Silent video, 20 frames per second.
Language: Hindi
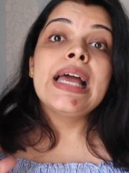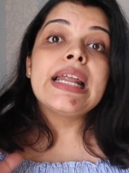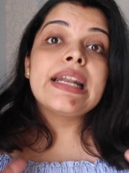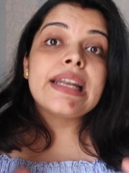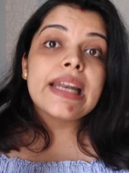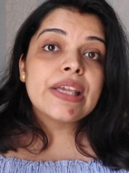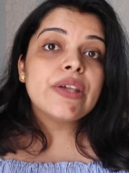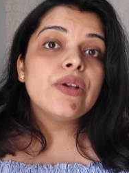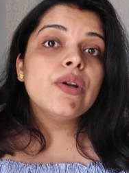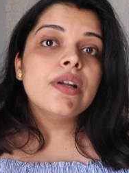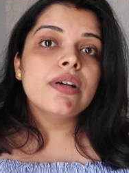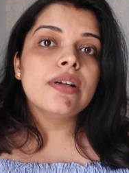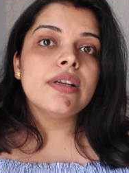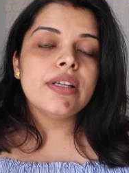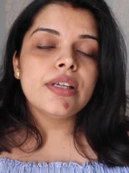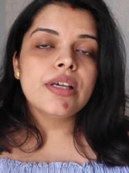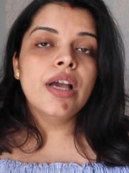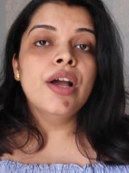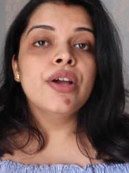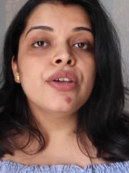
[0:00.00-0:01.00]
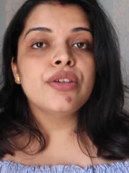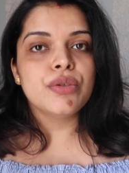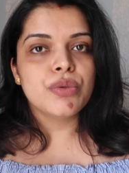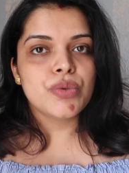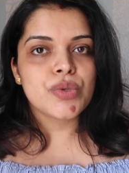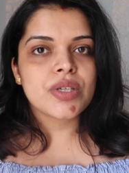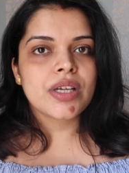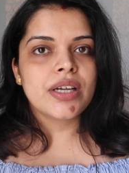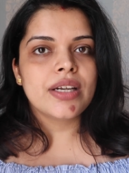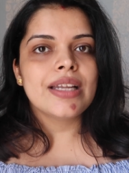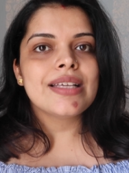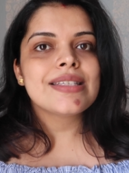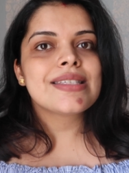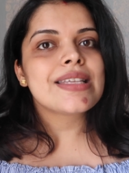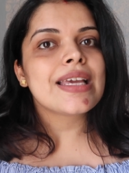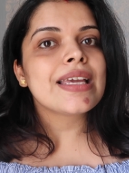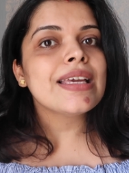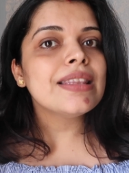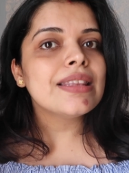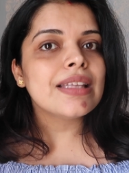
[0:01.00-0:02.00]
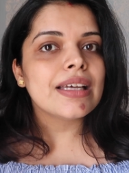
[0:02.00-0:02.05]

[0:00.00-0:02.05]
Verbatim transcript: रेगुलरली यूज़ करना सही